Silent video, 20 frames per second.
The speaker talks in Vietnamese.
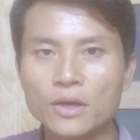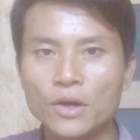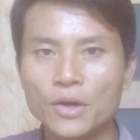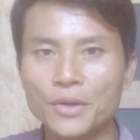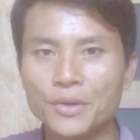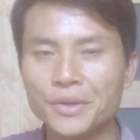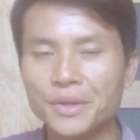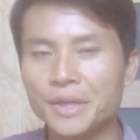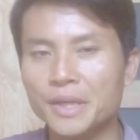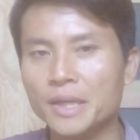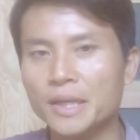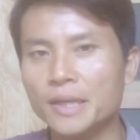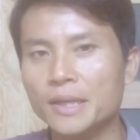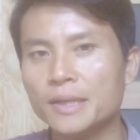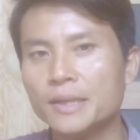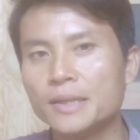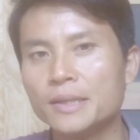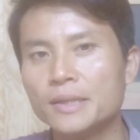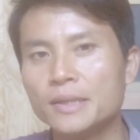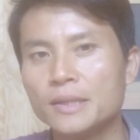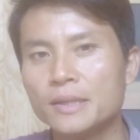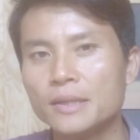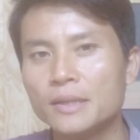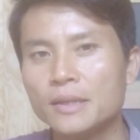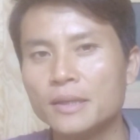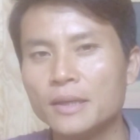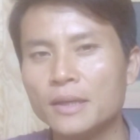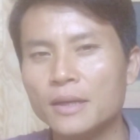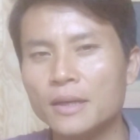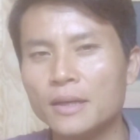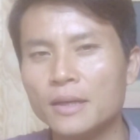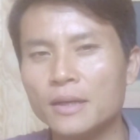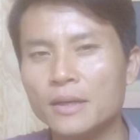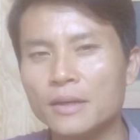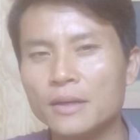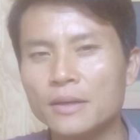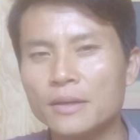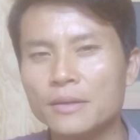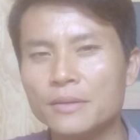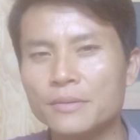còn
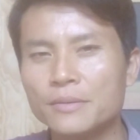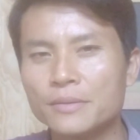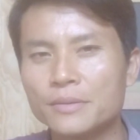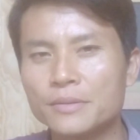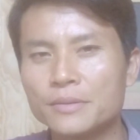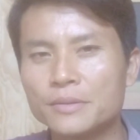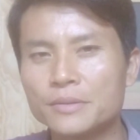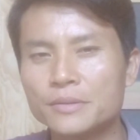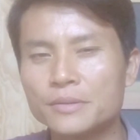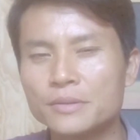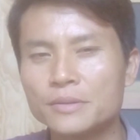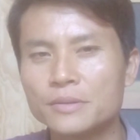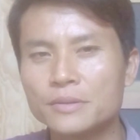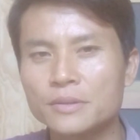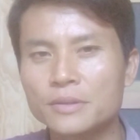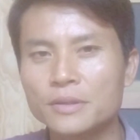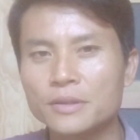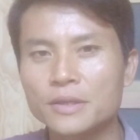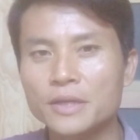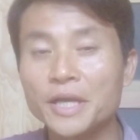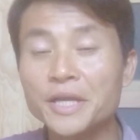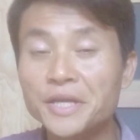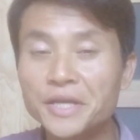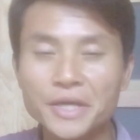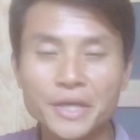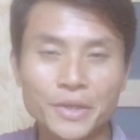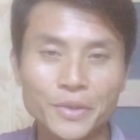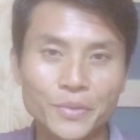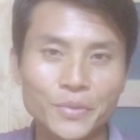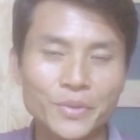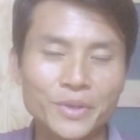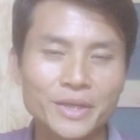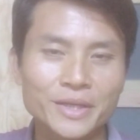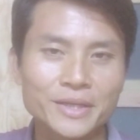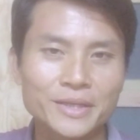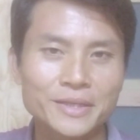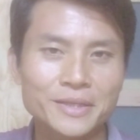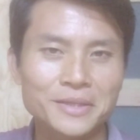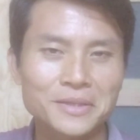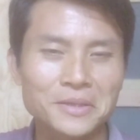à, canh kiệu,
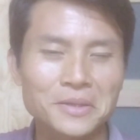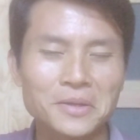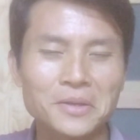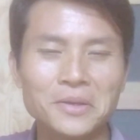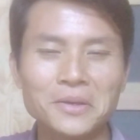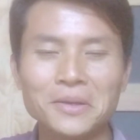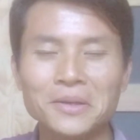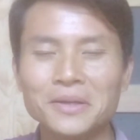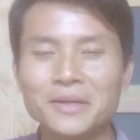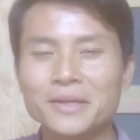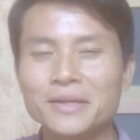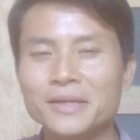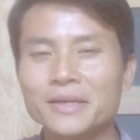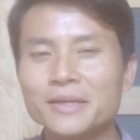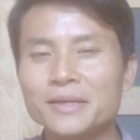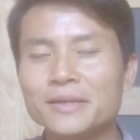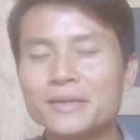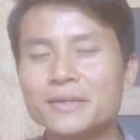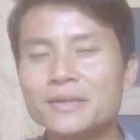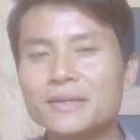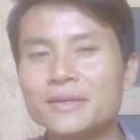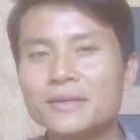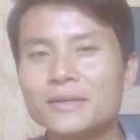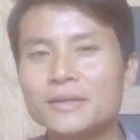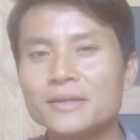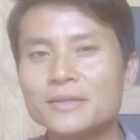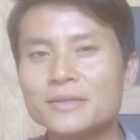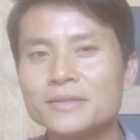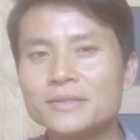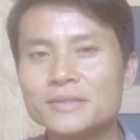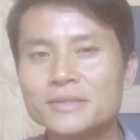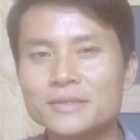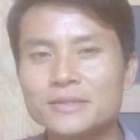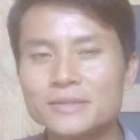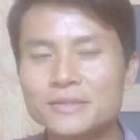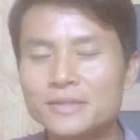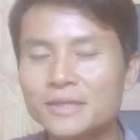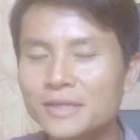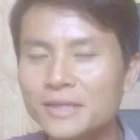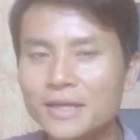còn
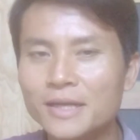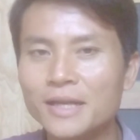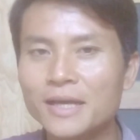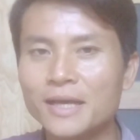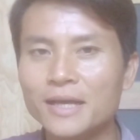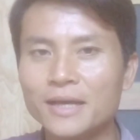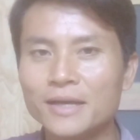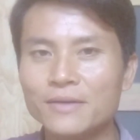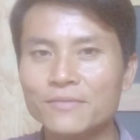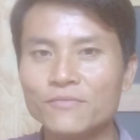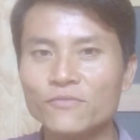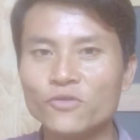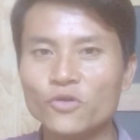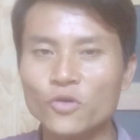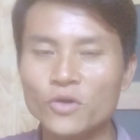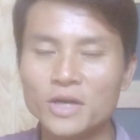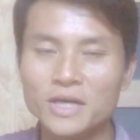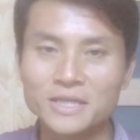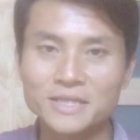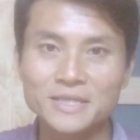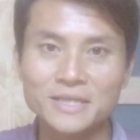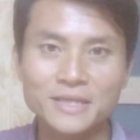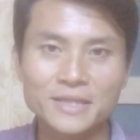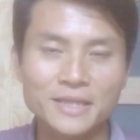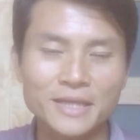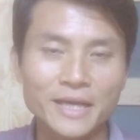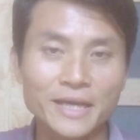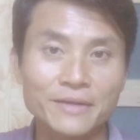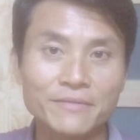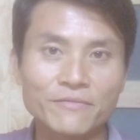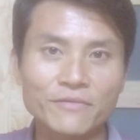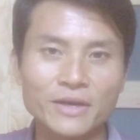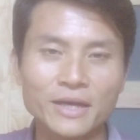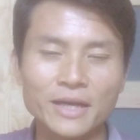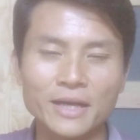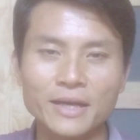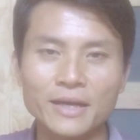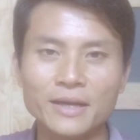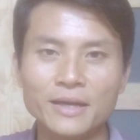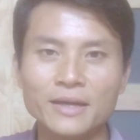rất là vỗ ngực xưng tên
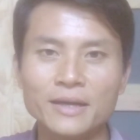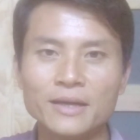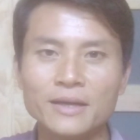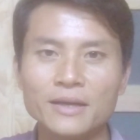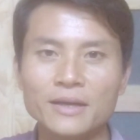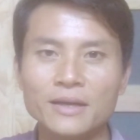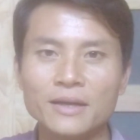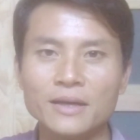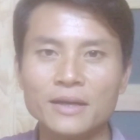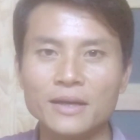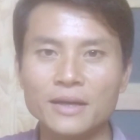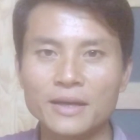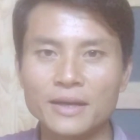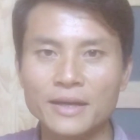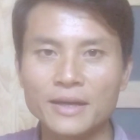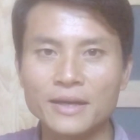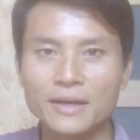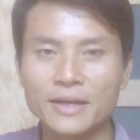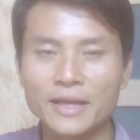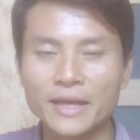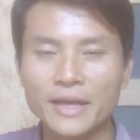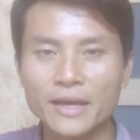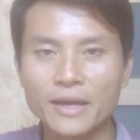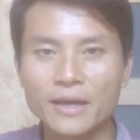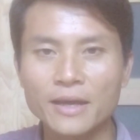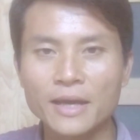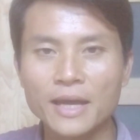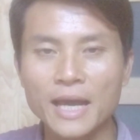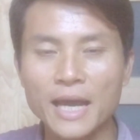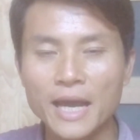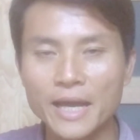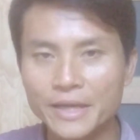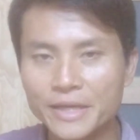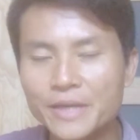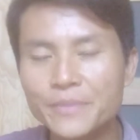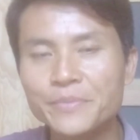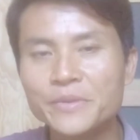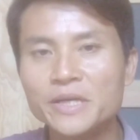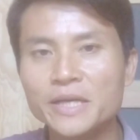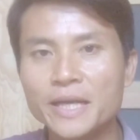và à, hà
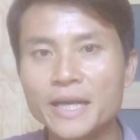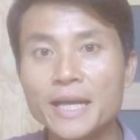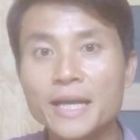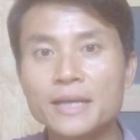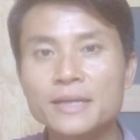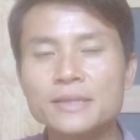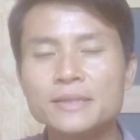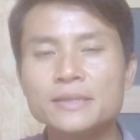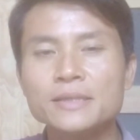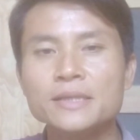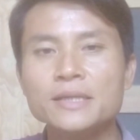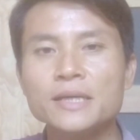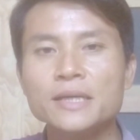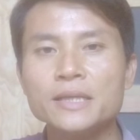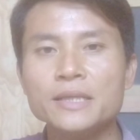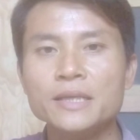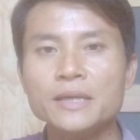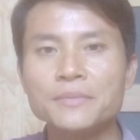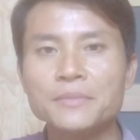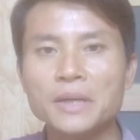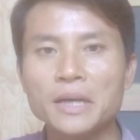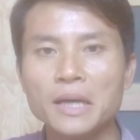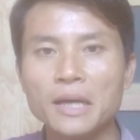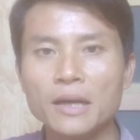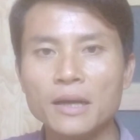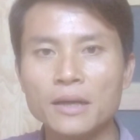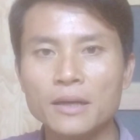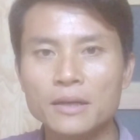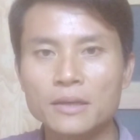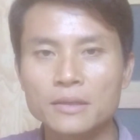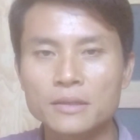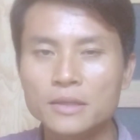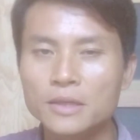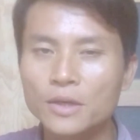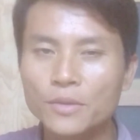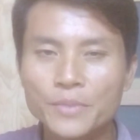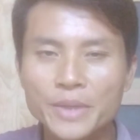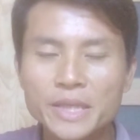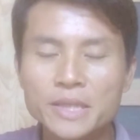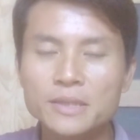hiếp người khác. Nhưng mà
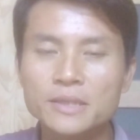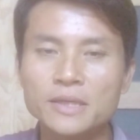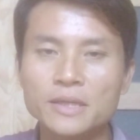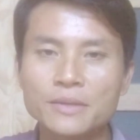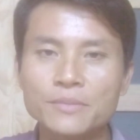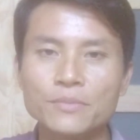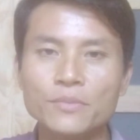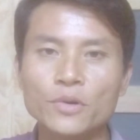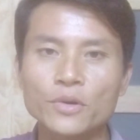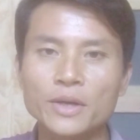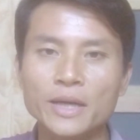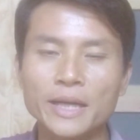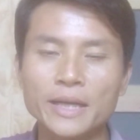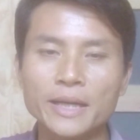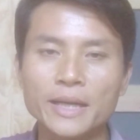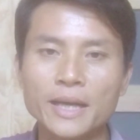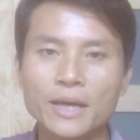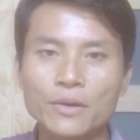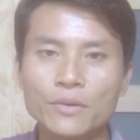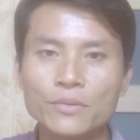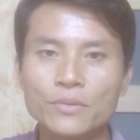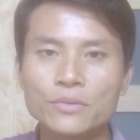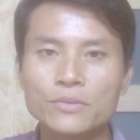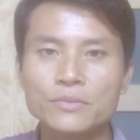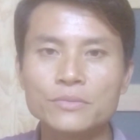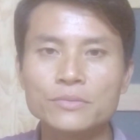không biết được một ngày nào